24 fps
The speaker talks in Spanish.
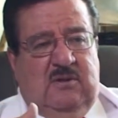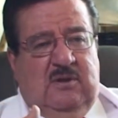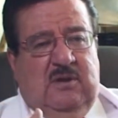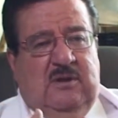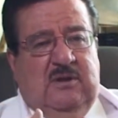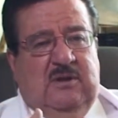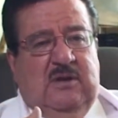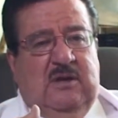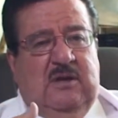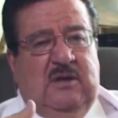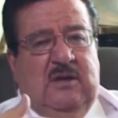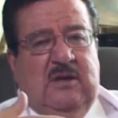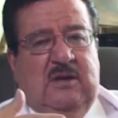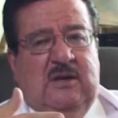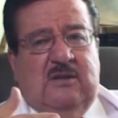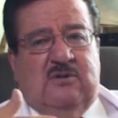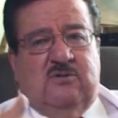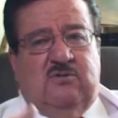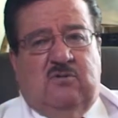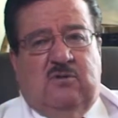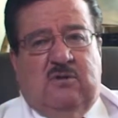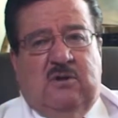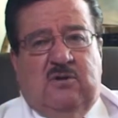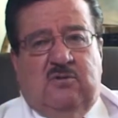En el
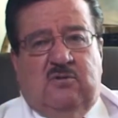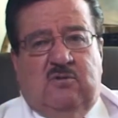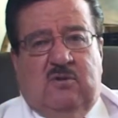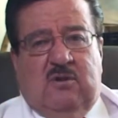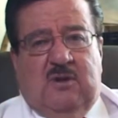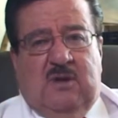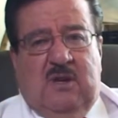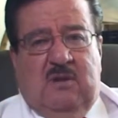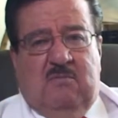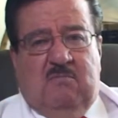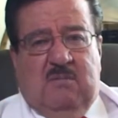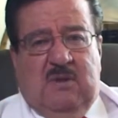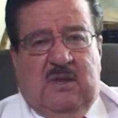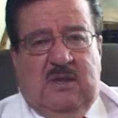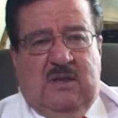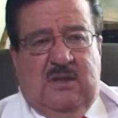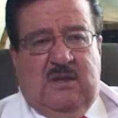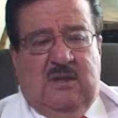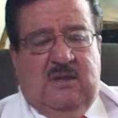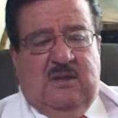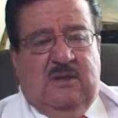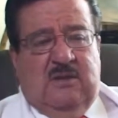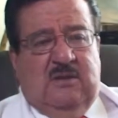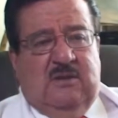electrocardiograma
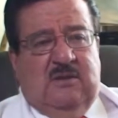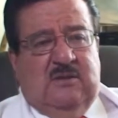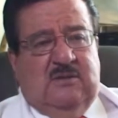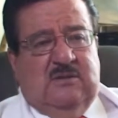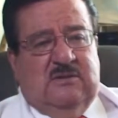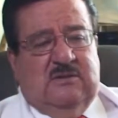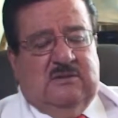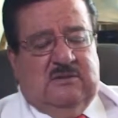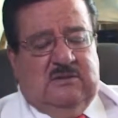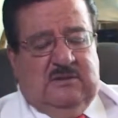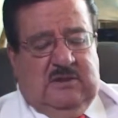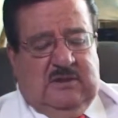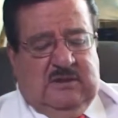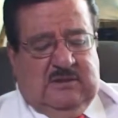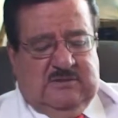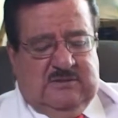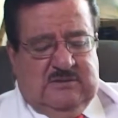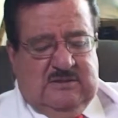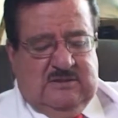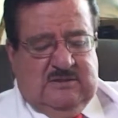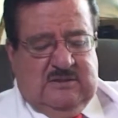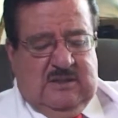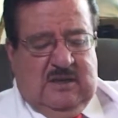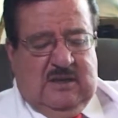
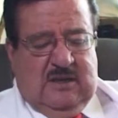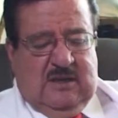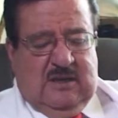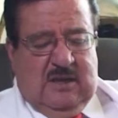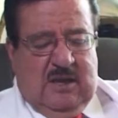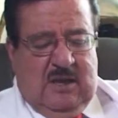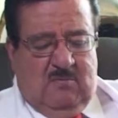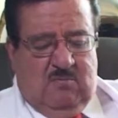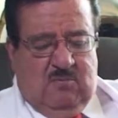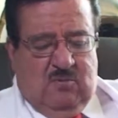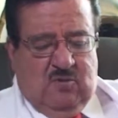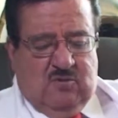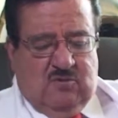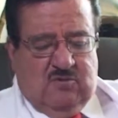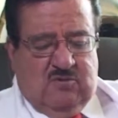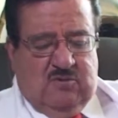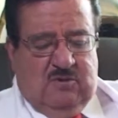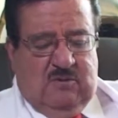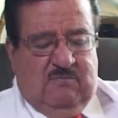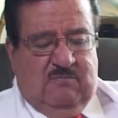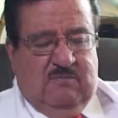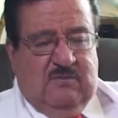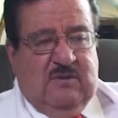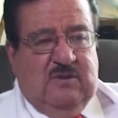existen cambios
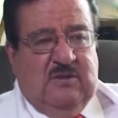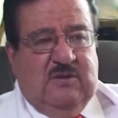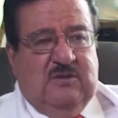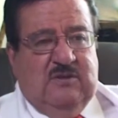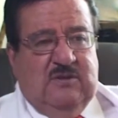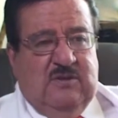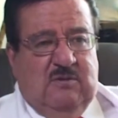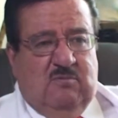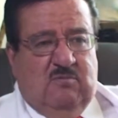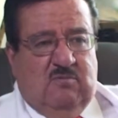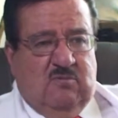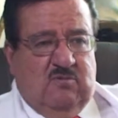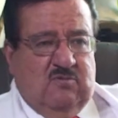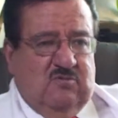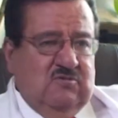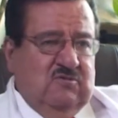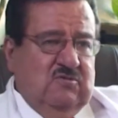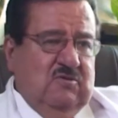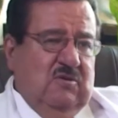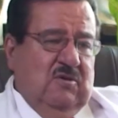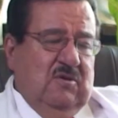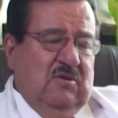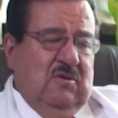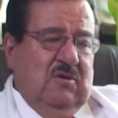definitivos
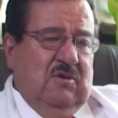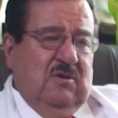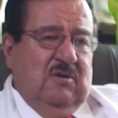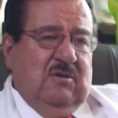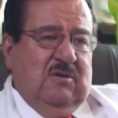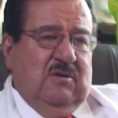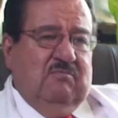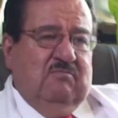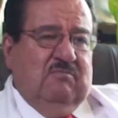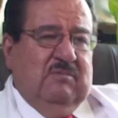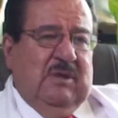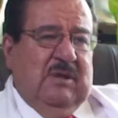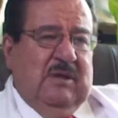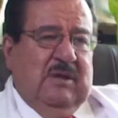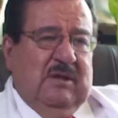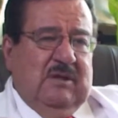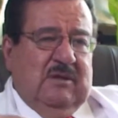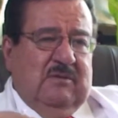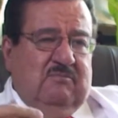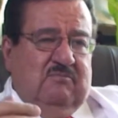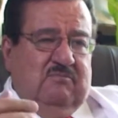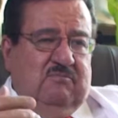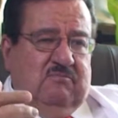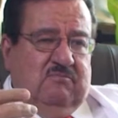para
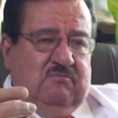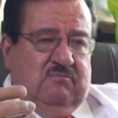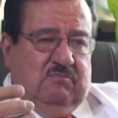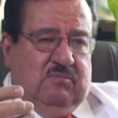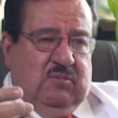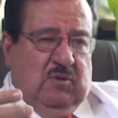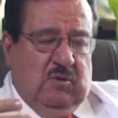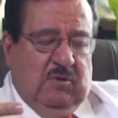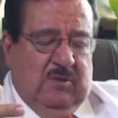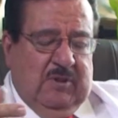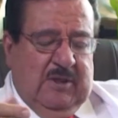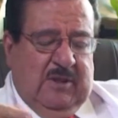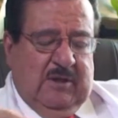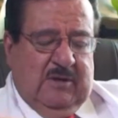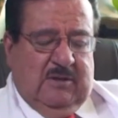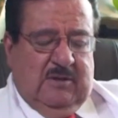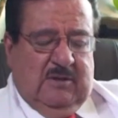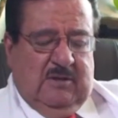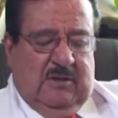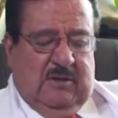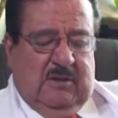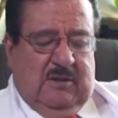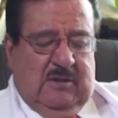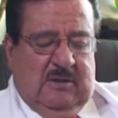
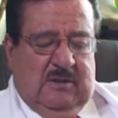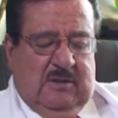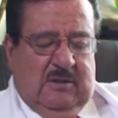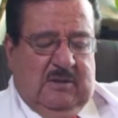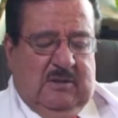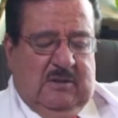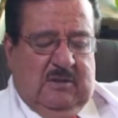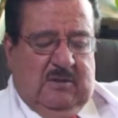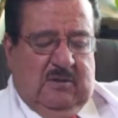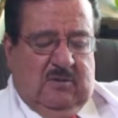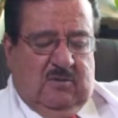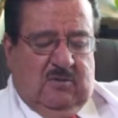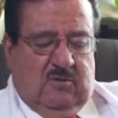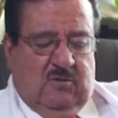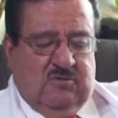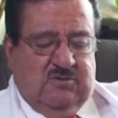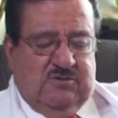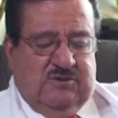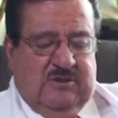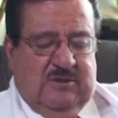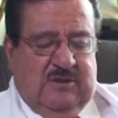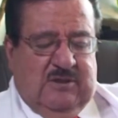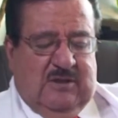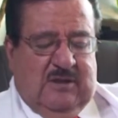poder eh,
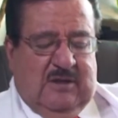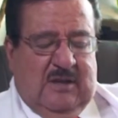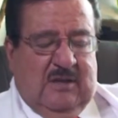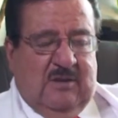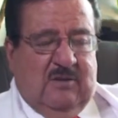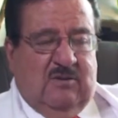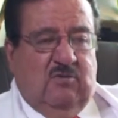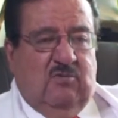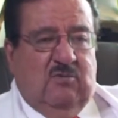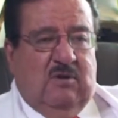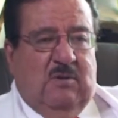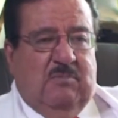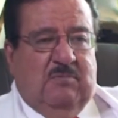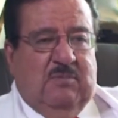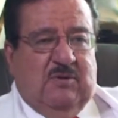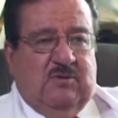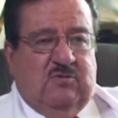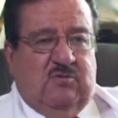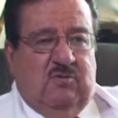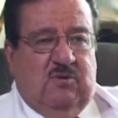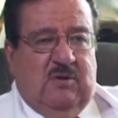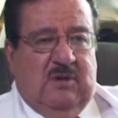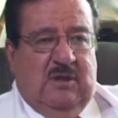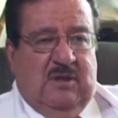considerar que una
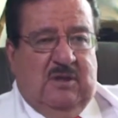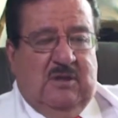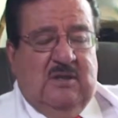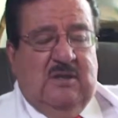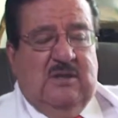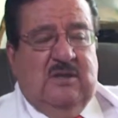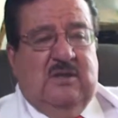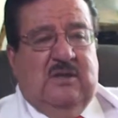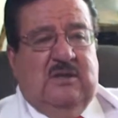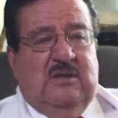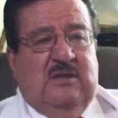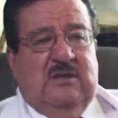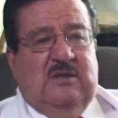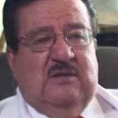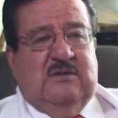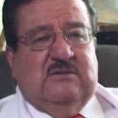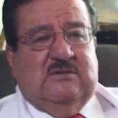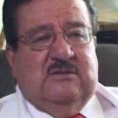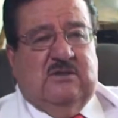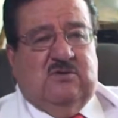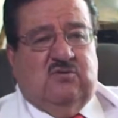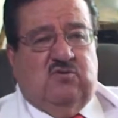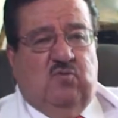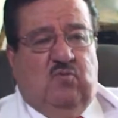persona
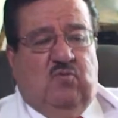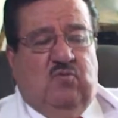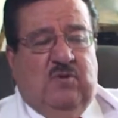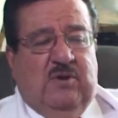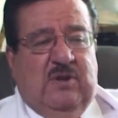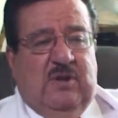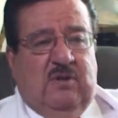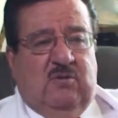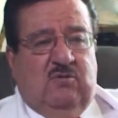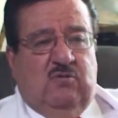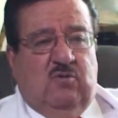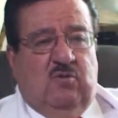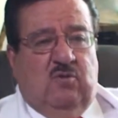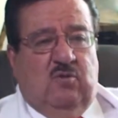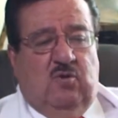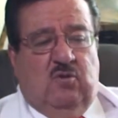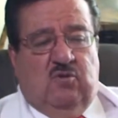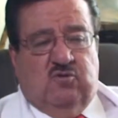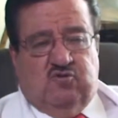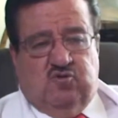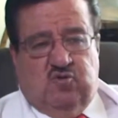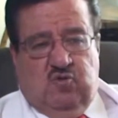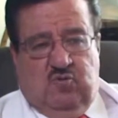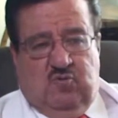está sufriendo
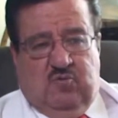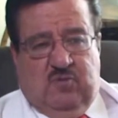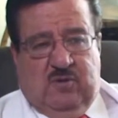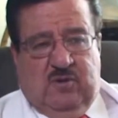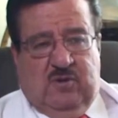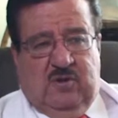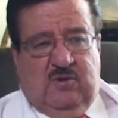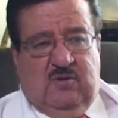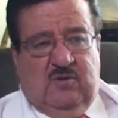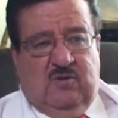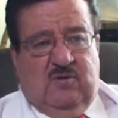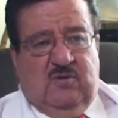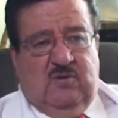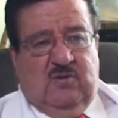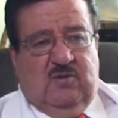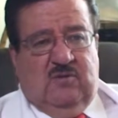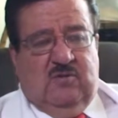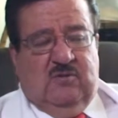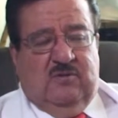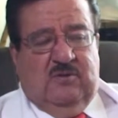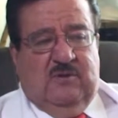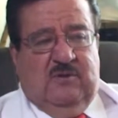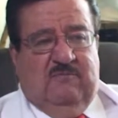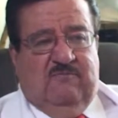o sufre
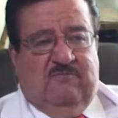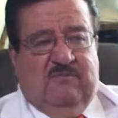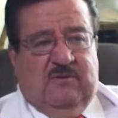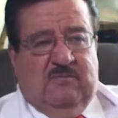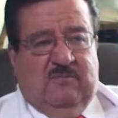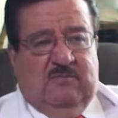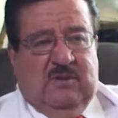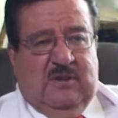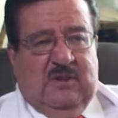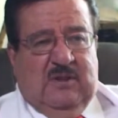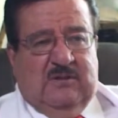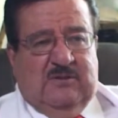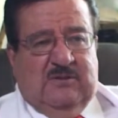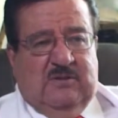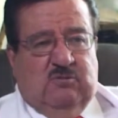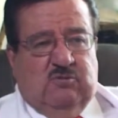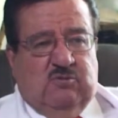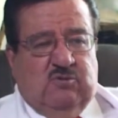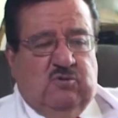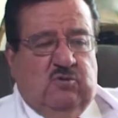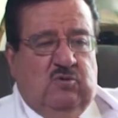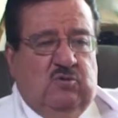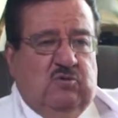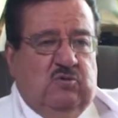de enfermedad
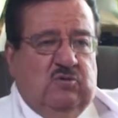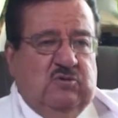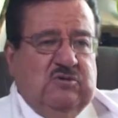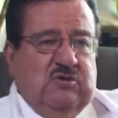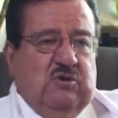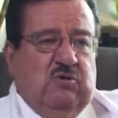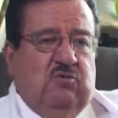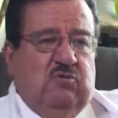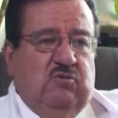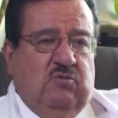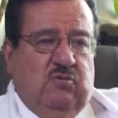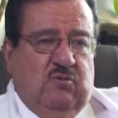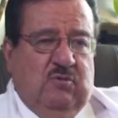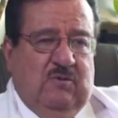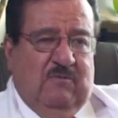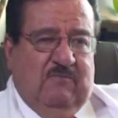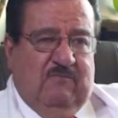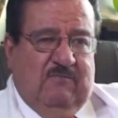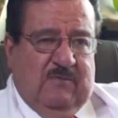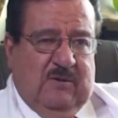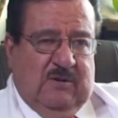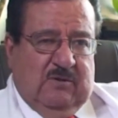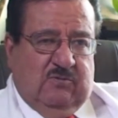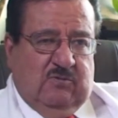aterosclerosa o de un
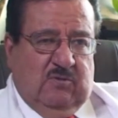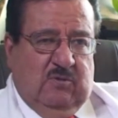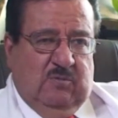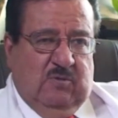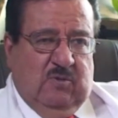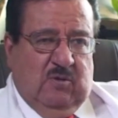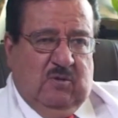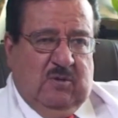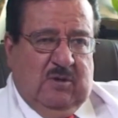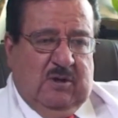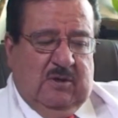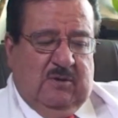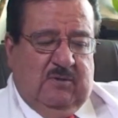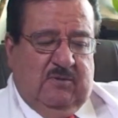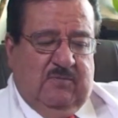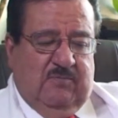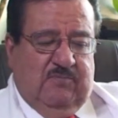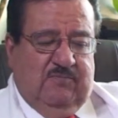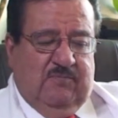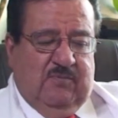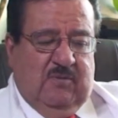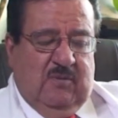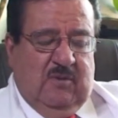infarto en miocardio.